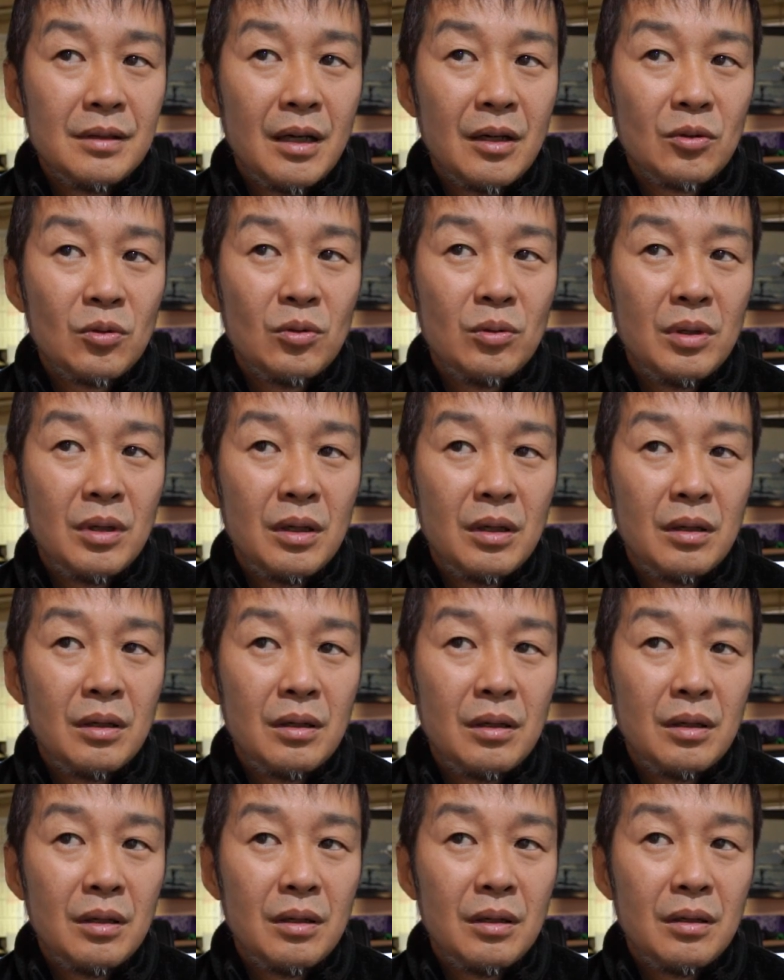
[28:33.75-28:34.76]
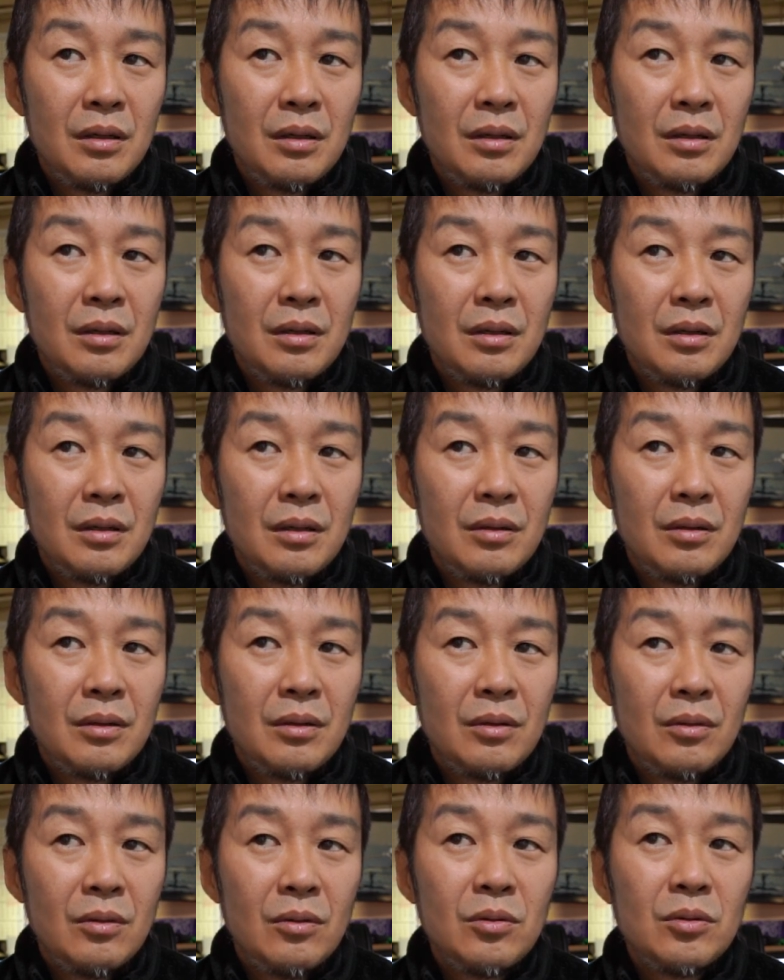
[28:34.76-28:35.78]
あとは
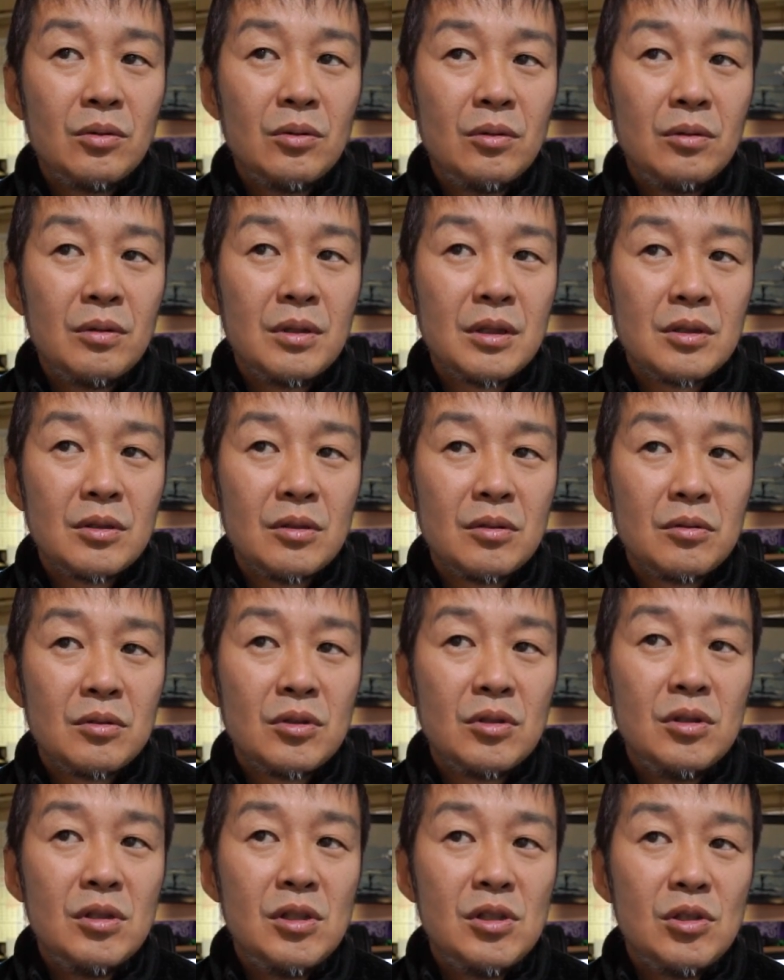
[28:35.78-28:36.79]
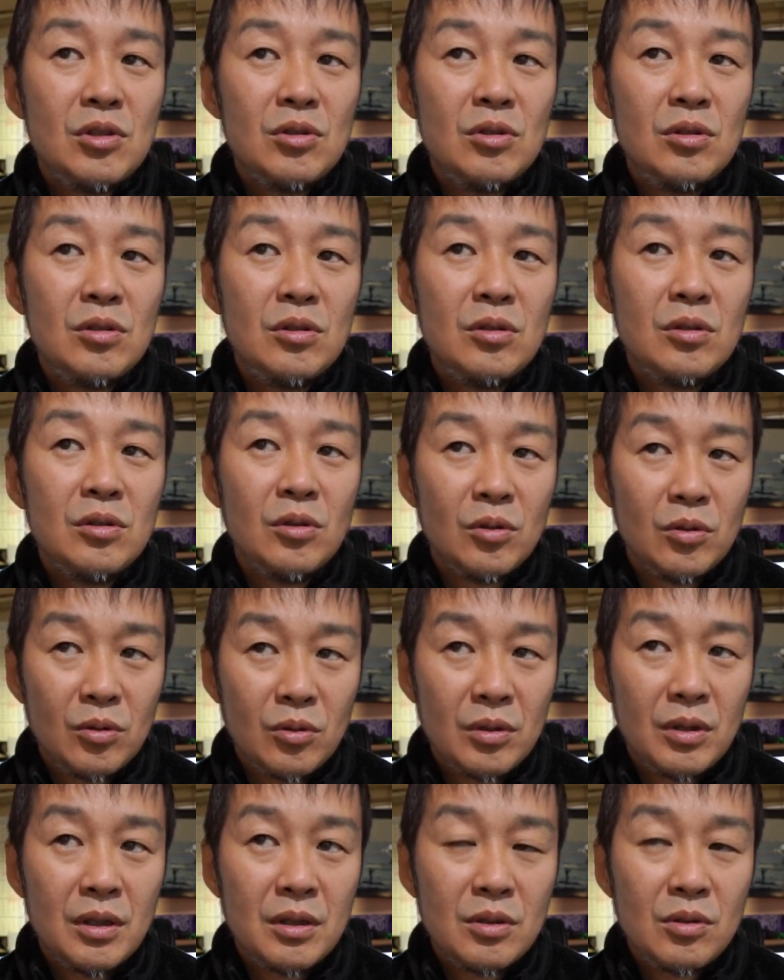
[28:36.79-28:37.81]
オートフォーカスの追従度
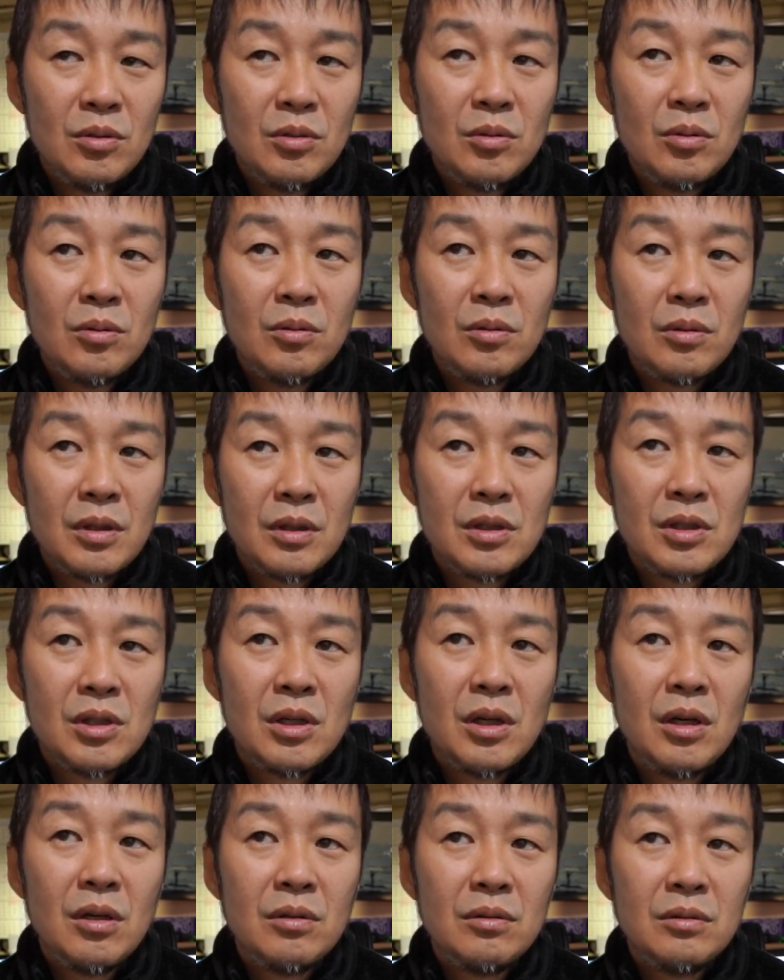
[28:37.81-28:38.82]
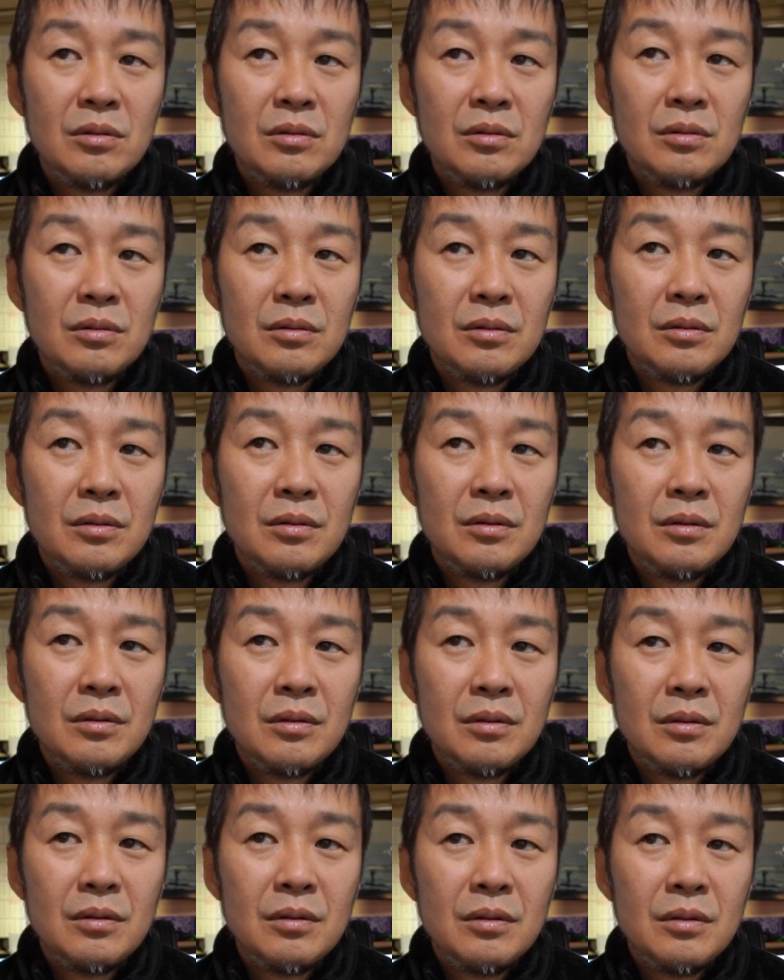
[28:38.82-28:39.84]
とかそういうところが違う
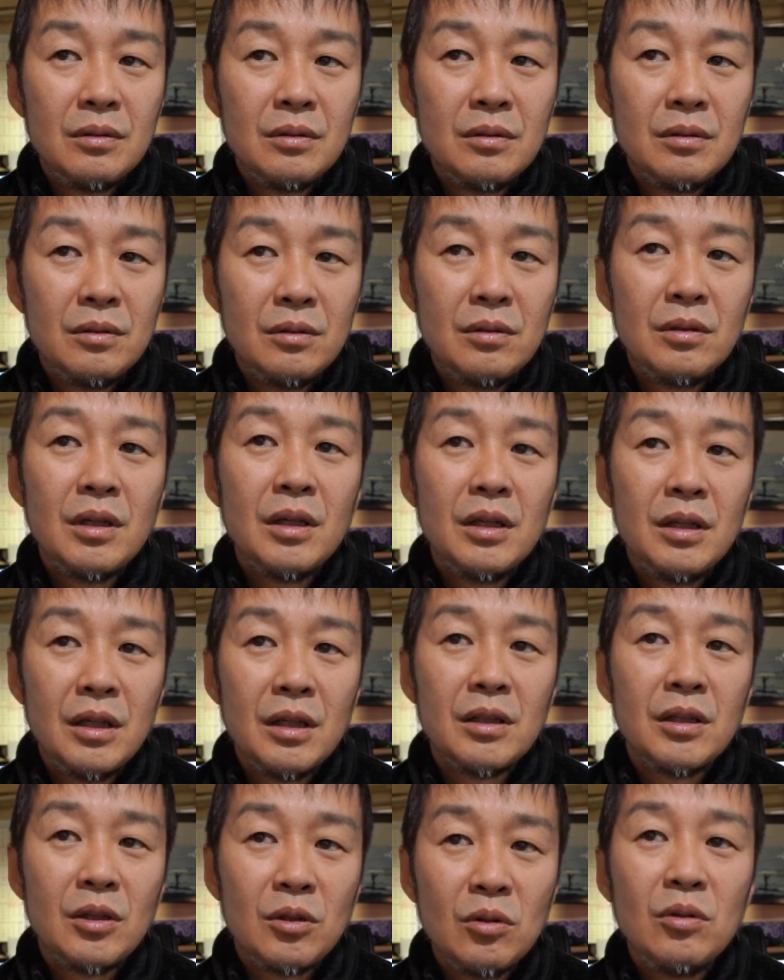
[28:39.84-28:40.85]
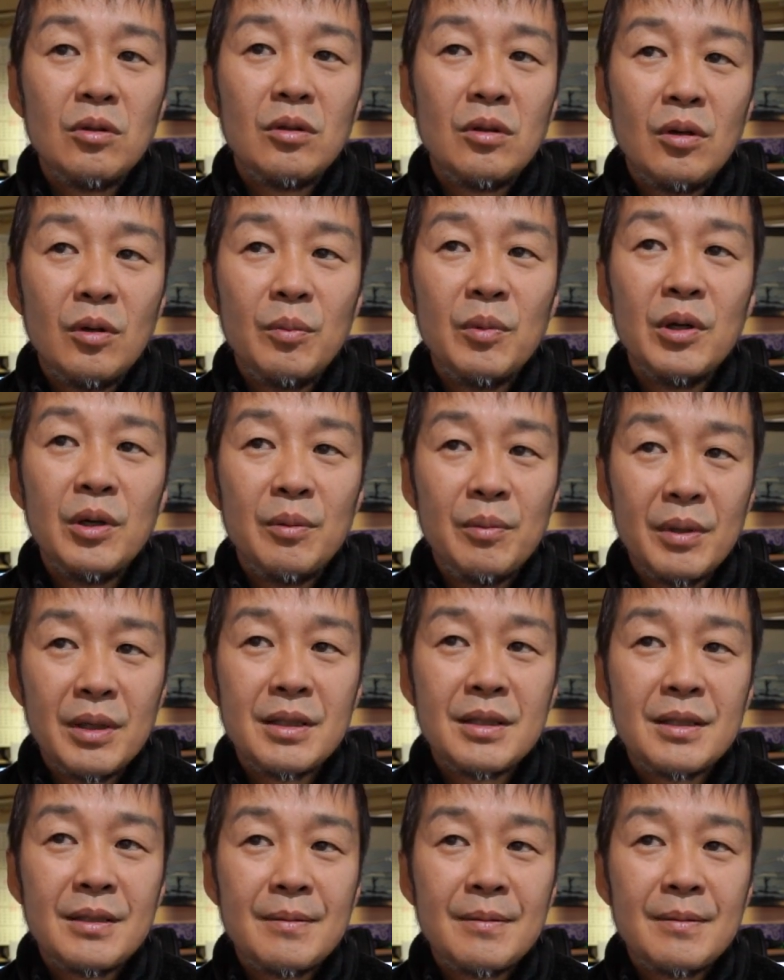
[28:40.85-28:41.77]
ぐらいだったと思います